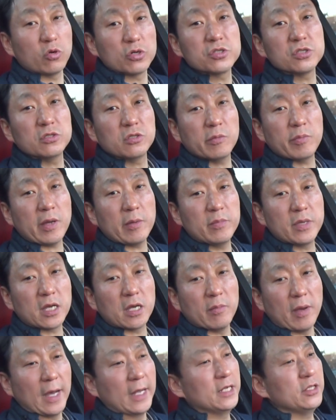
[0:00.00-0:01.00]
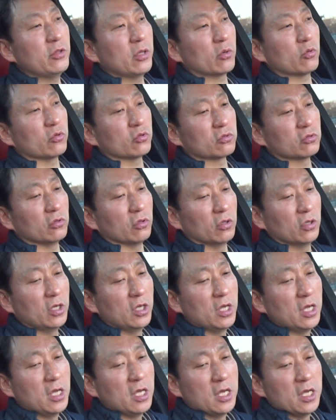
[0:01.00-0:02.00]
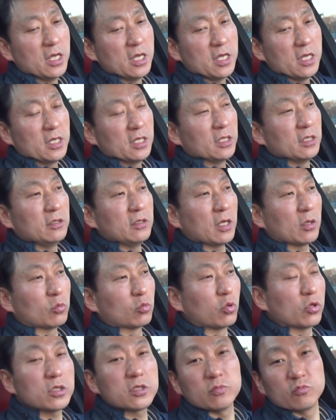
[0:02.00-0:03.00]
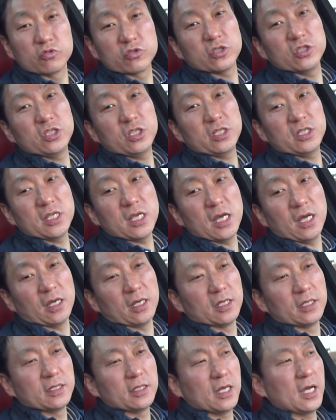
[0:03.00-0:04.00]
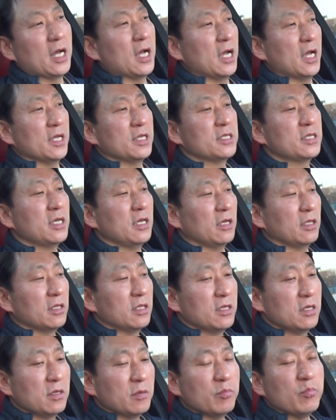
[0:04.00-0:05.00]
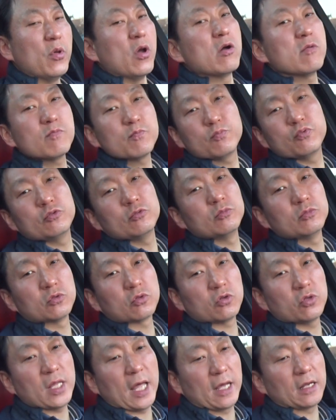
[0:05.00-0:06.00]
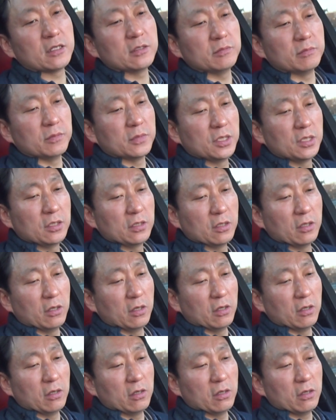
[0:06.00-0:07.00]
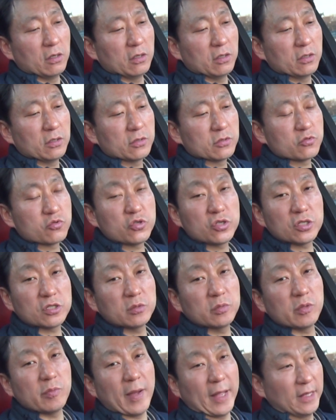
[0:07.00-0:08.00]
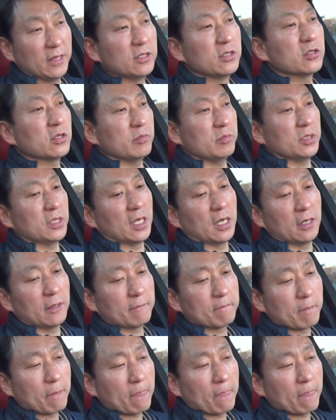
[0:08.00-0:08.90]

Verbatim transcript: 훨씬 더 판매가 많이 되고 있고요. 예, 도대체 무슨 일이냐? 아, 이게 명품으로 나름 어, 취급을 받는 겁니다.